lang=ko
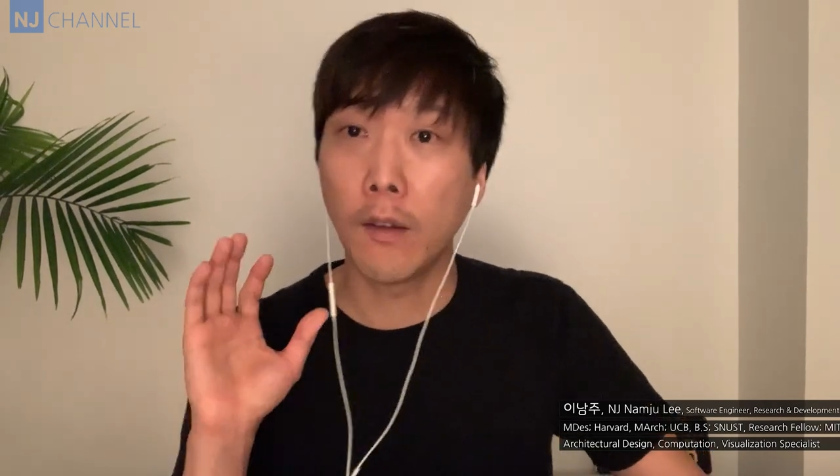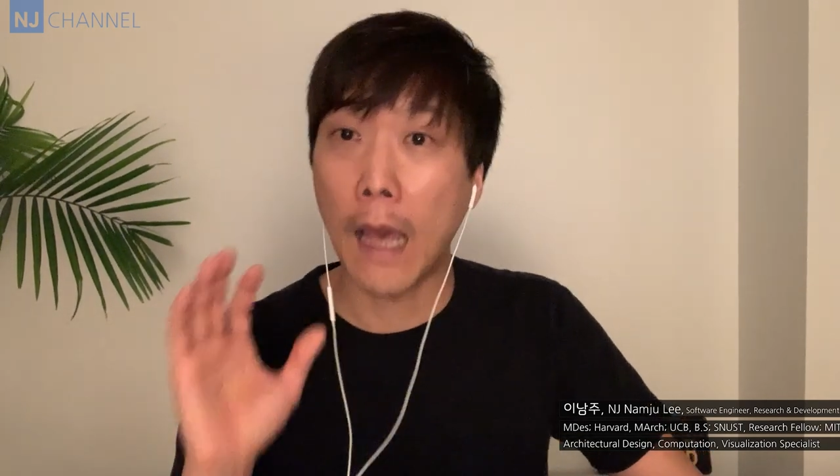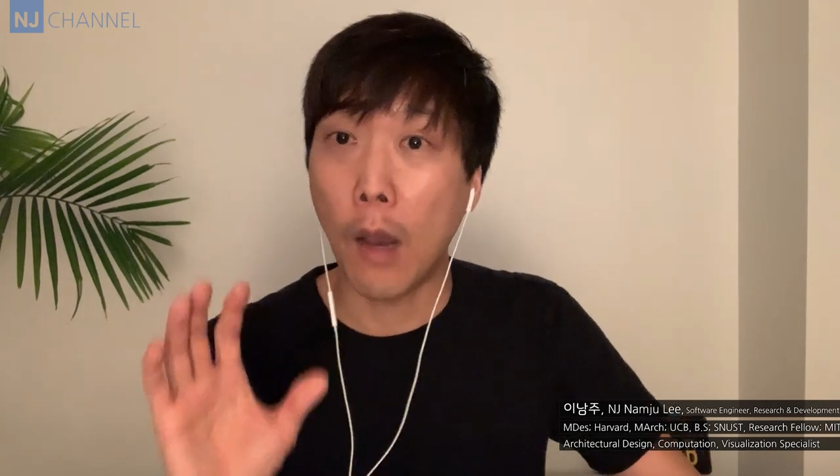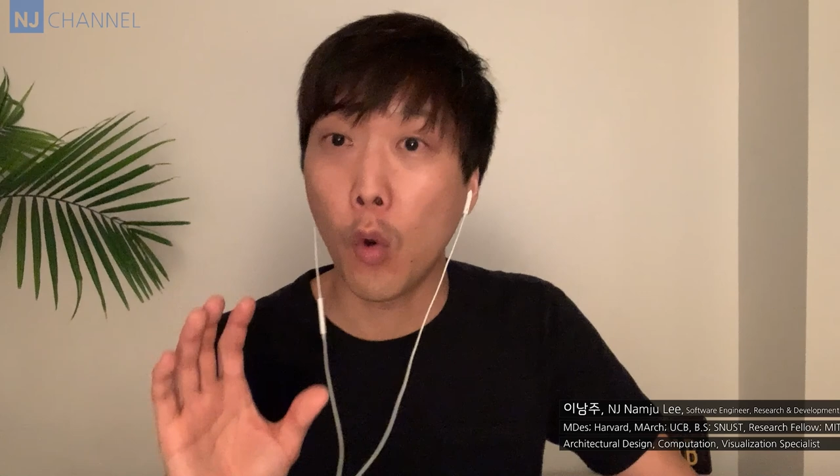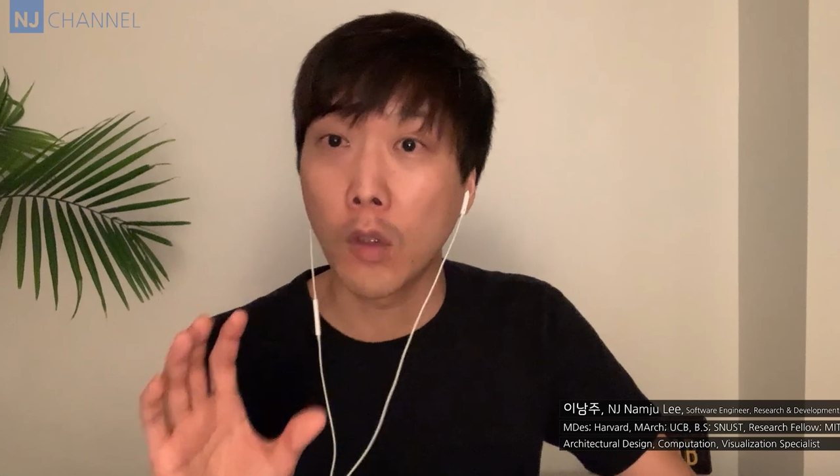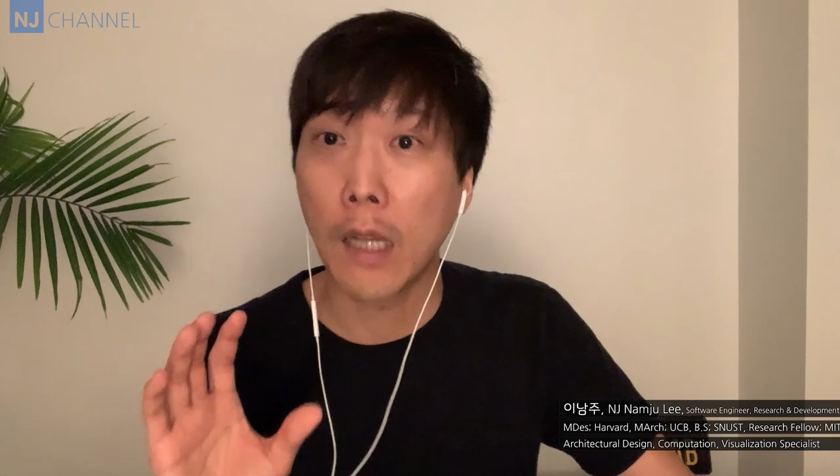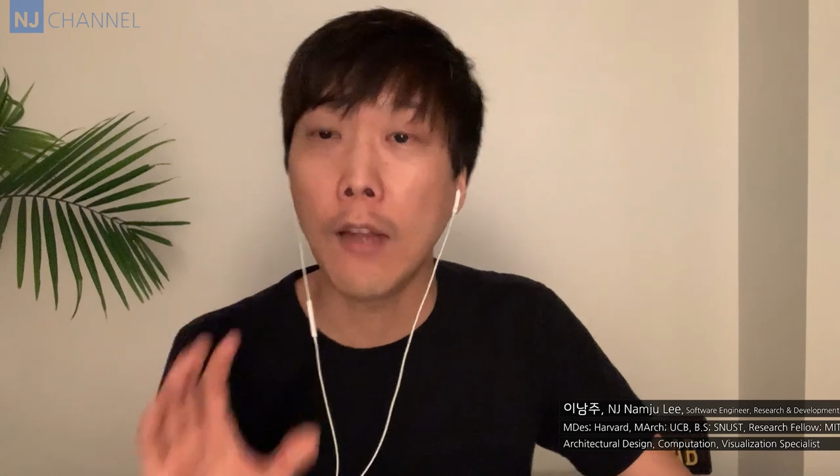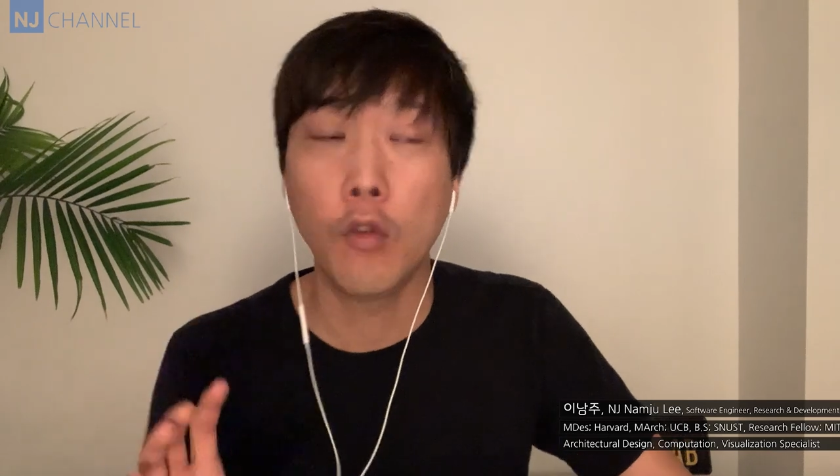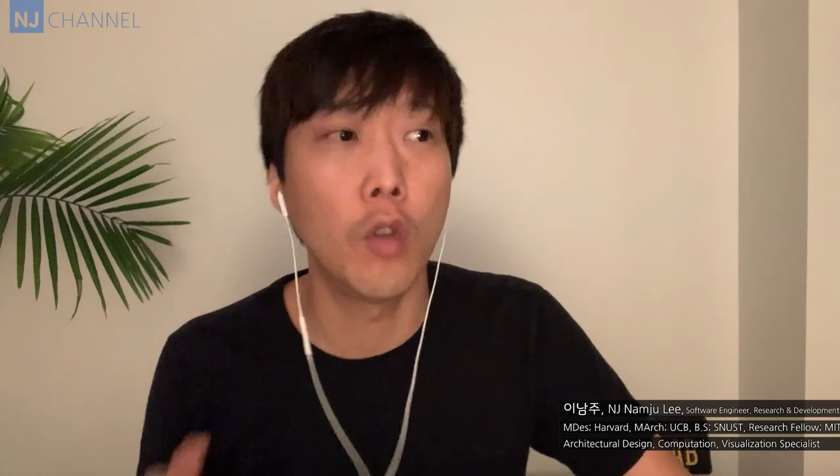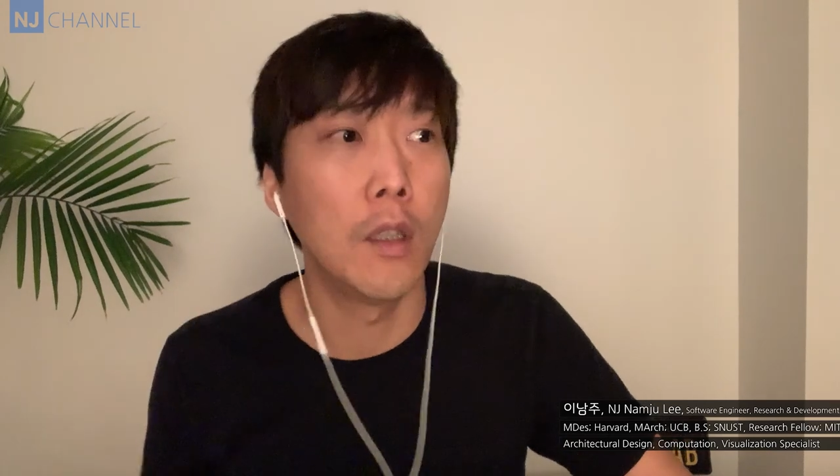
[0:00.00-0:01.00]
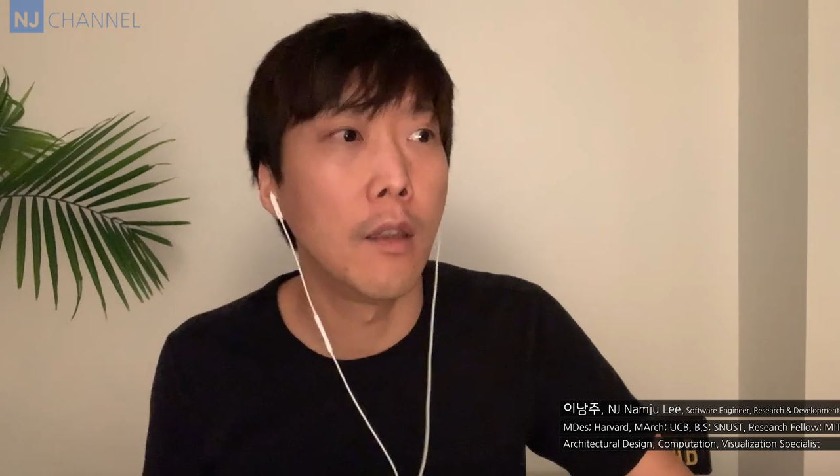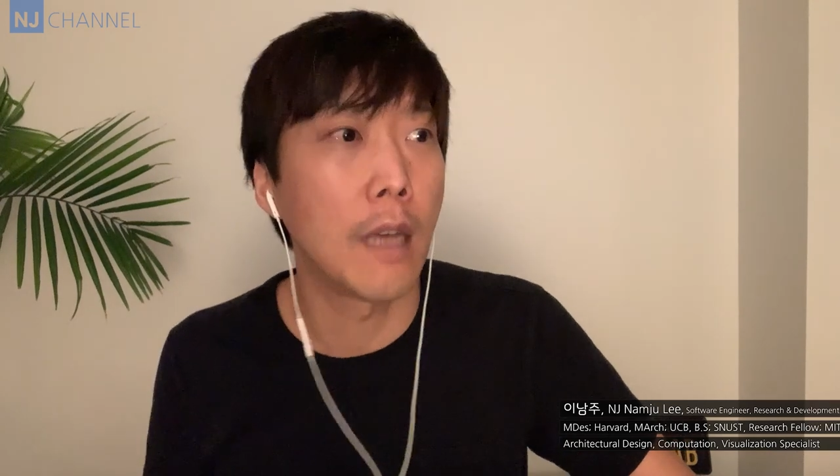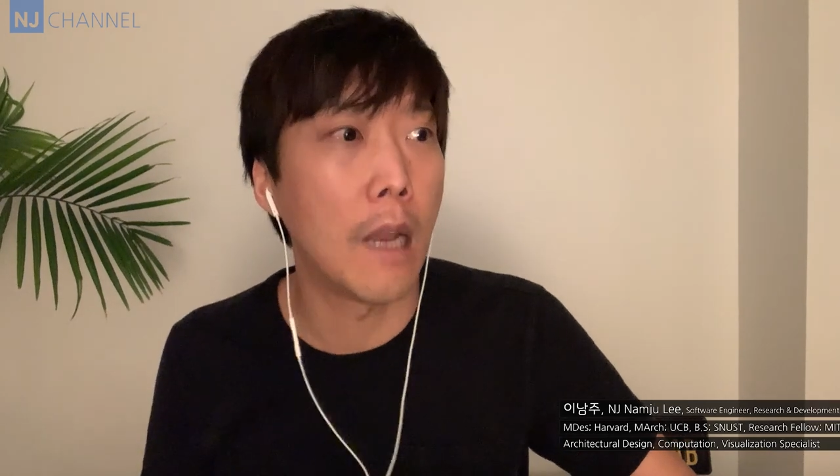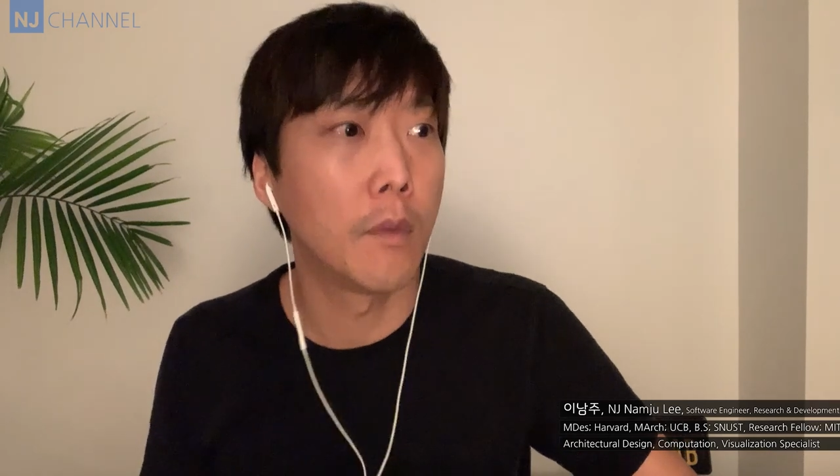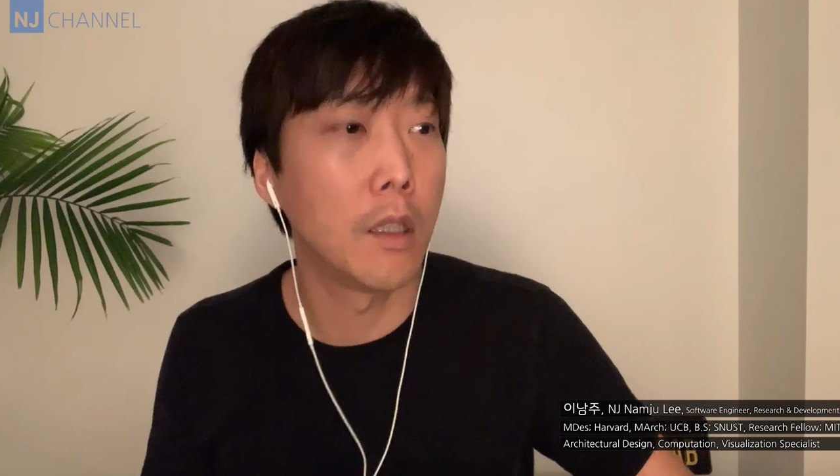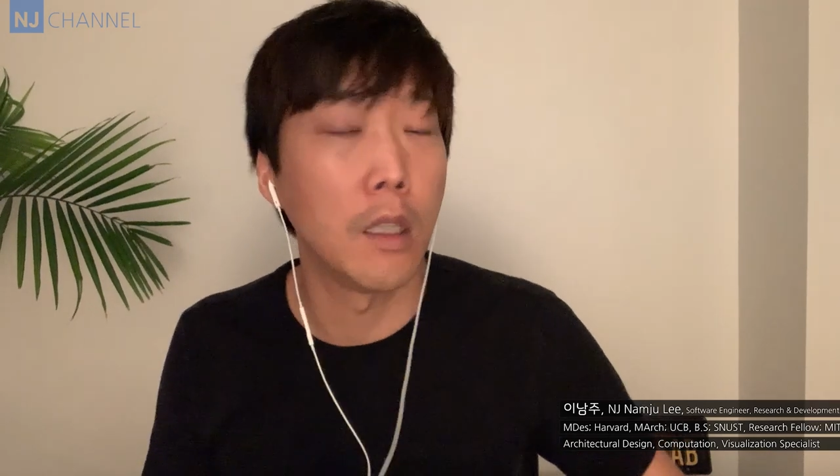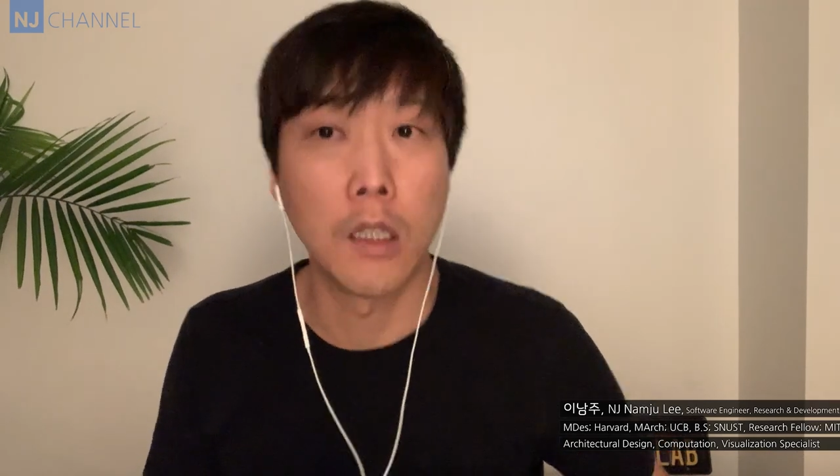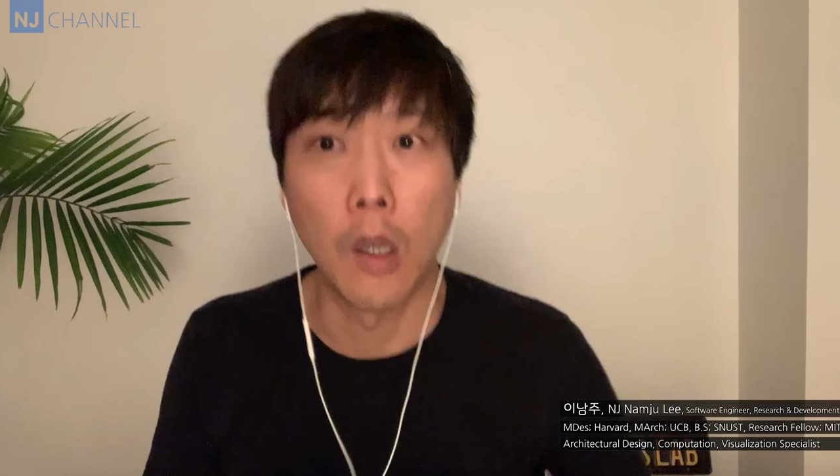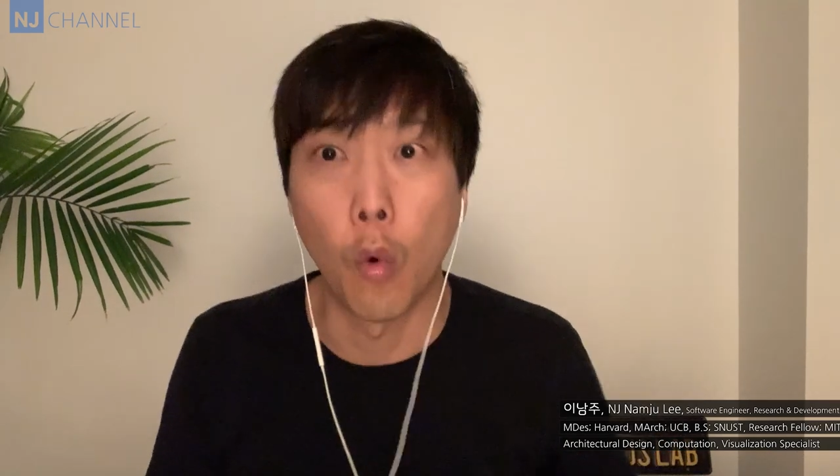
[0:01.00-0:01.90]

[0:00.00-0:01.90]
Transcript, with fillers: 사고를 할 수 있는 사람들이 이제